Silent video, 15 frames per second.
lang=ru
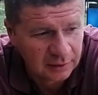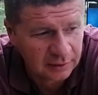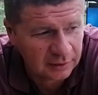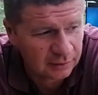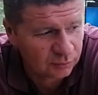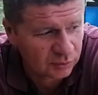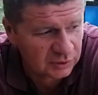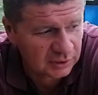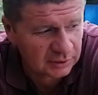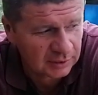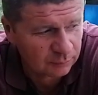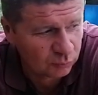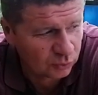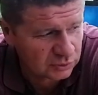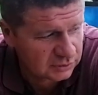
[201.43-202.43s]
И вот
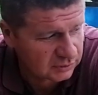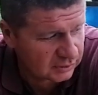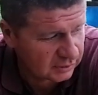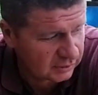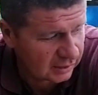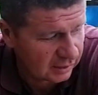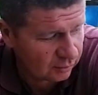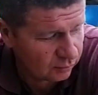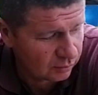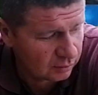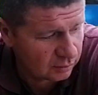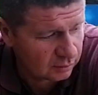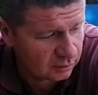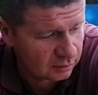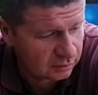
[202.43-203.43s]
это мозг тогда
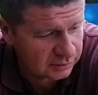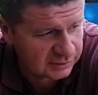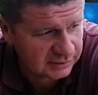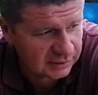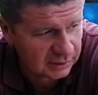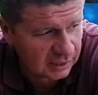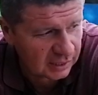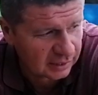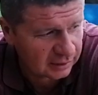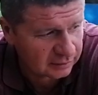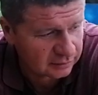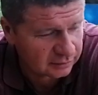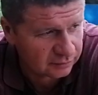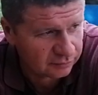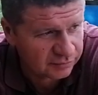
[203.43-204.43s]
э,
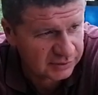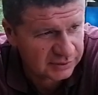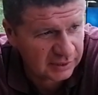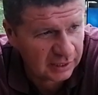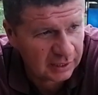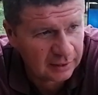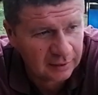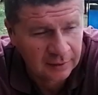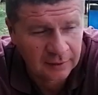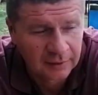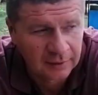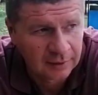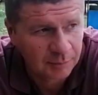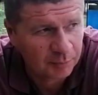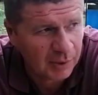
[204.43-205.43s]
стирает. Все
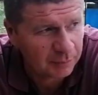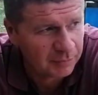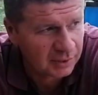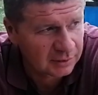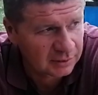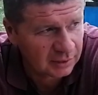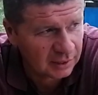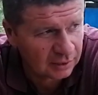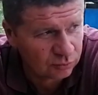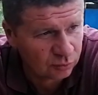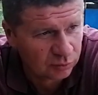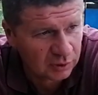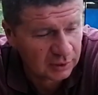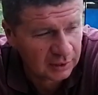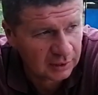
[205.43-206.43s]
моменты,
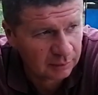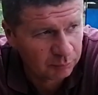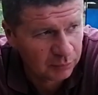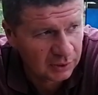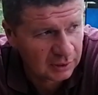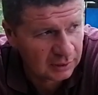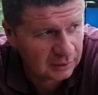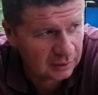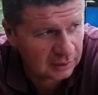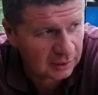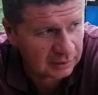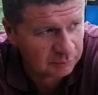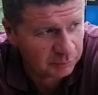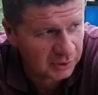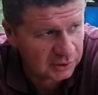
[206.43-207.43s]
которые были
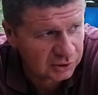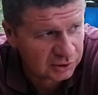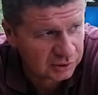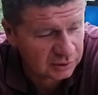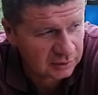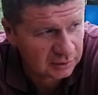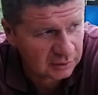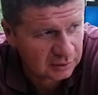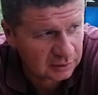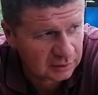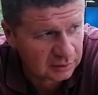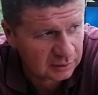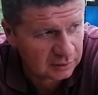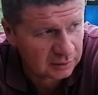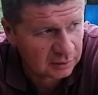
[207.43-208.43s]

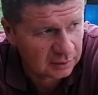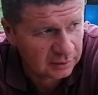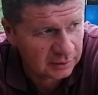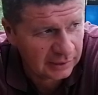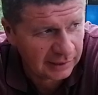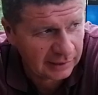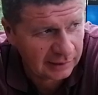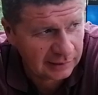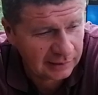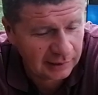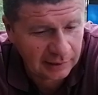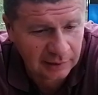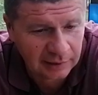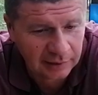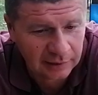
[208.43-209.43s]
отмечены
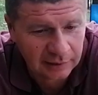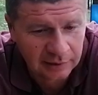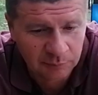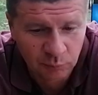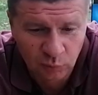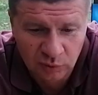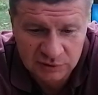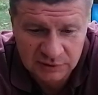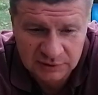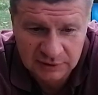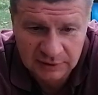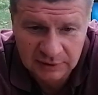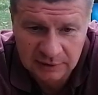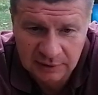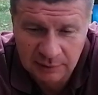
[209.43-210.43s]
некой
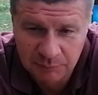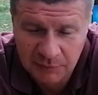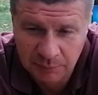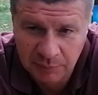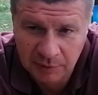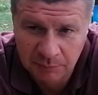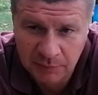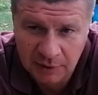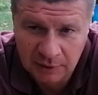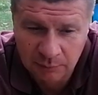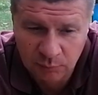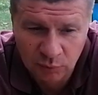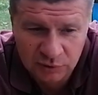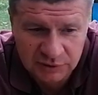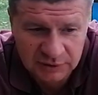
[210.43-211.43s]
эмоцией, там, например,
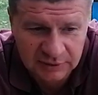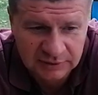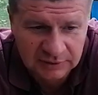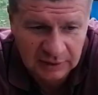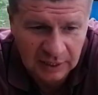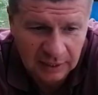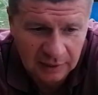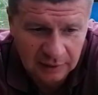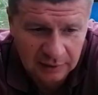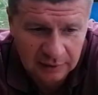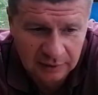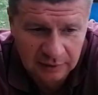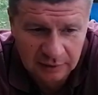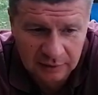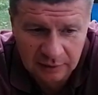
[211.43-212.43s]
эмоцией страха
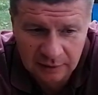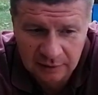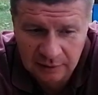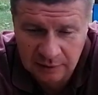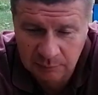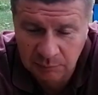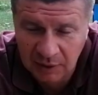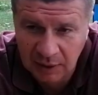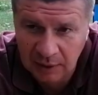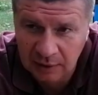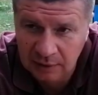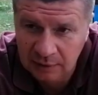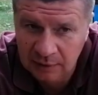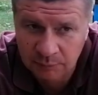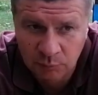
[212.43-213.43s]
или
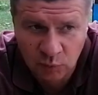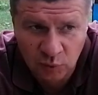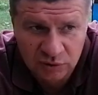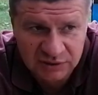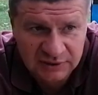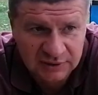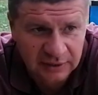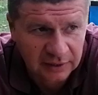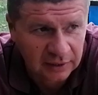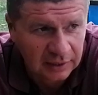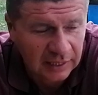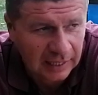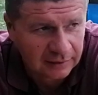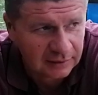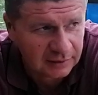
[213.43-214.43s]
либо эмоцией
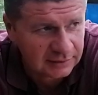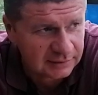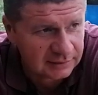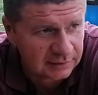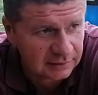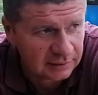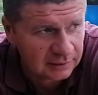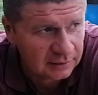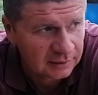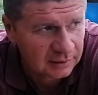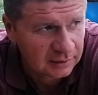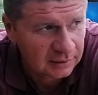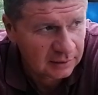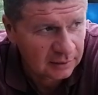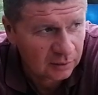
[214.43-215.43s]
радости,
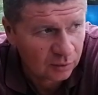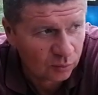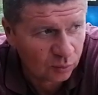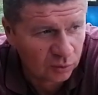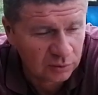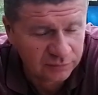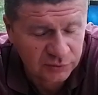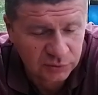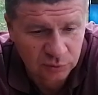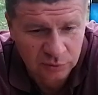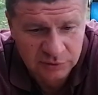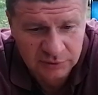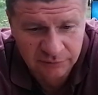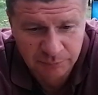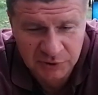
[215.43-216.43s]
он
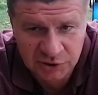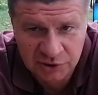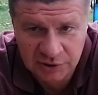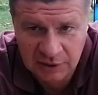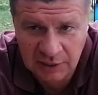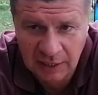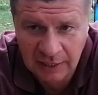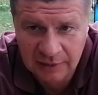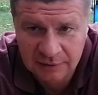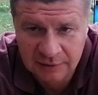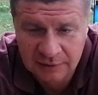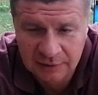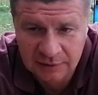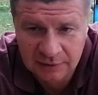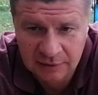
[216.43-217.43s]
все
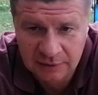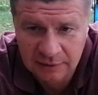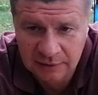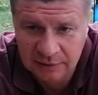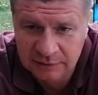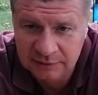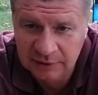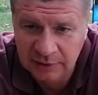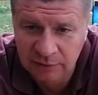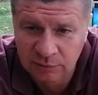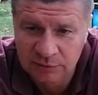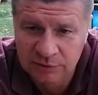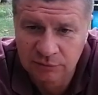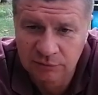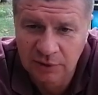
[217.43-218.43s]
запечатляет это и
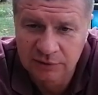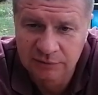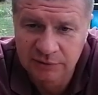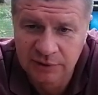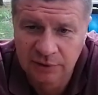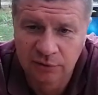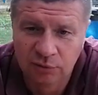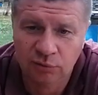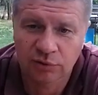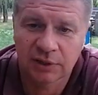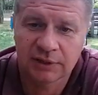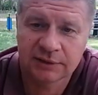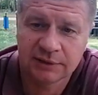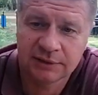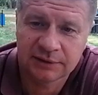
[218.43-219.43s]
остается у нас в
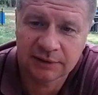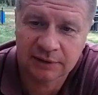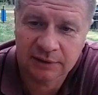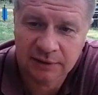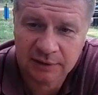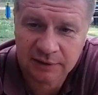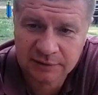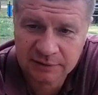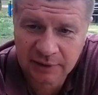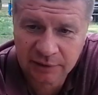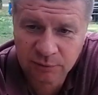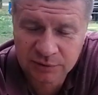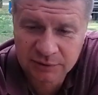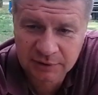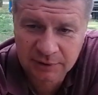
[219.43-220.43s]
нейронной сети,
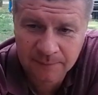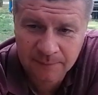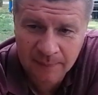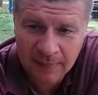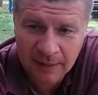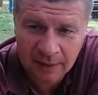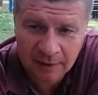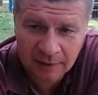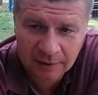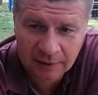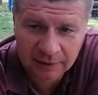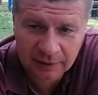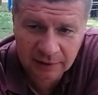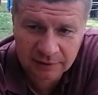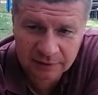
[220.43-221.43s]
остается,
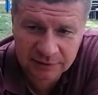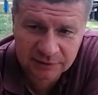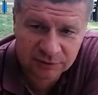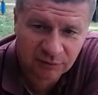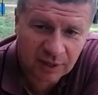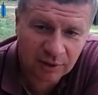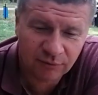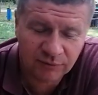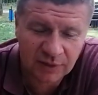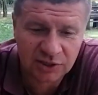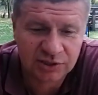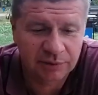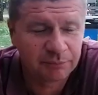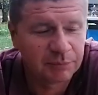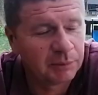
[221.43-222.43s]
как я называю, в
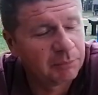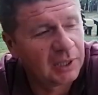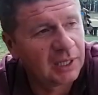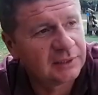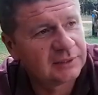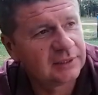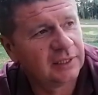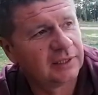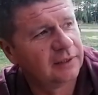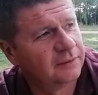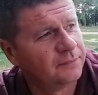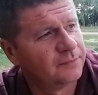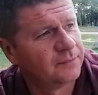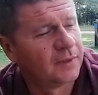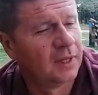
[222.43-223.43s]
нашей библиотеке.